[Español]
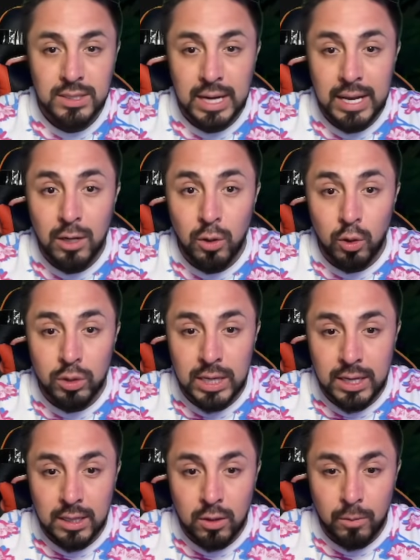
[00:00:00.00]
traer
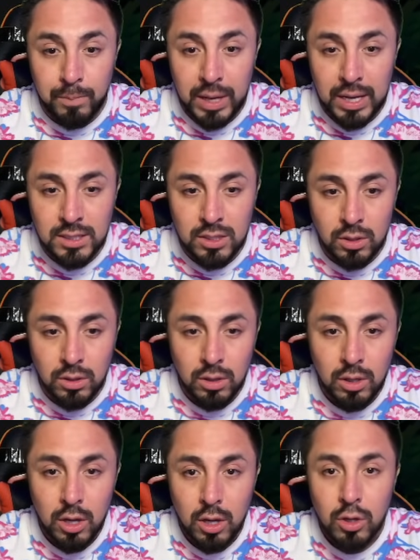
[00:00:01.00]
otra recopilación
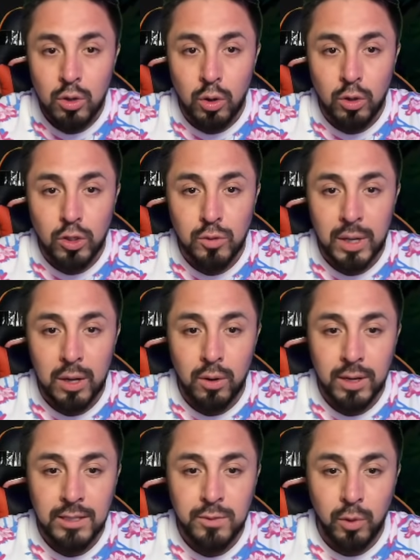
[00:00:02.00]
con los
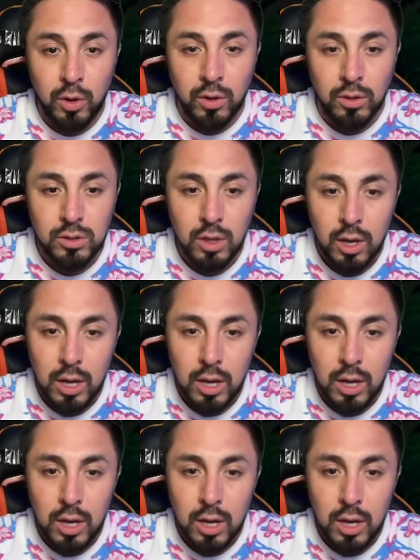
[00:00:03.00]
mejores bonos.